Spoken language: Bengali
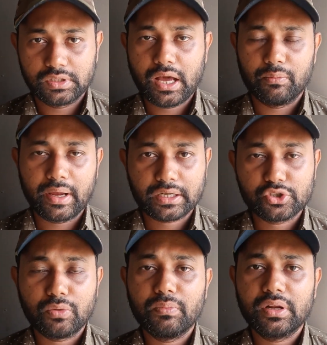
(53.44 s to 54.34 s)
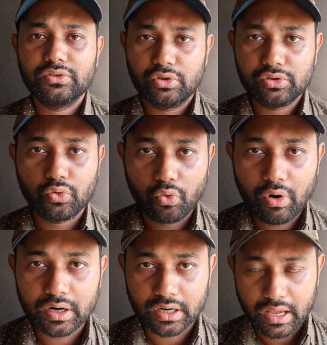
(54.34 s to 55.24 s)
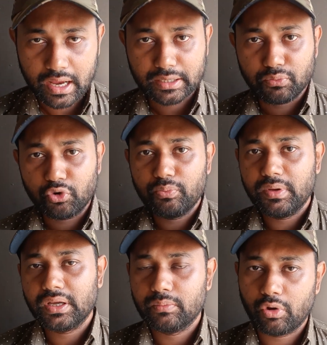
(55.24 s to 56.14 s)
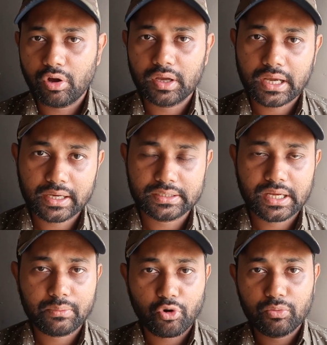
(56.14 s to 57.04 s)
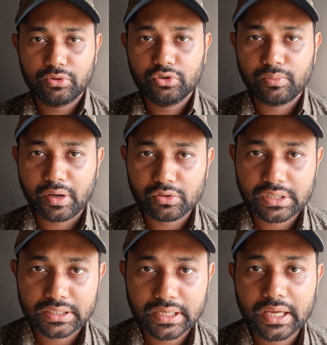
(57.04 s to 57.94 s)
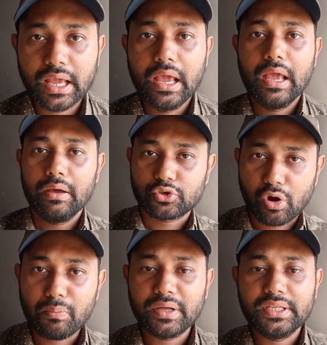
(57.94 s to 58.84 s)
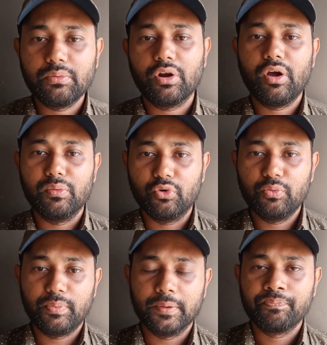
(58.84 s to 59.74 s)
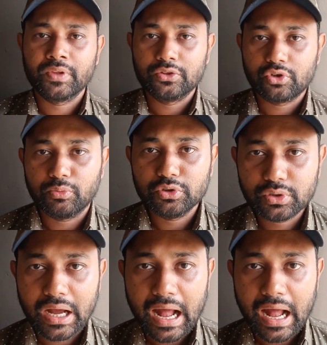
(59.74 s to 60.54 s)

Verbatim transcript: নাম একটা সম্মানজনিত ওয়ার্ড একটা মুরব্বী বলা হয় কাকে যারা বয়োবৃদ্ধ মানুষ তাদেরকে সম্মান দিয়ে বলা হয় মুরব্বী তো বন্ধুরা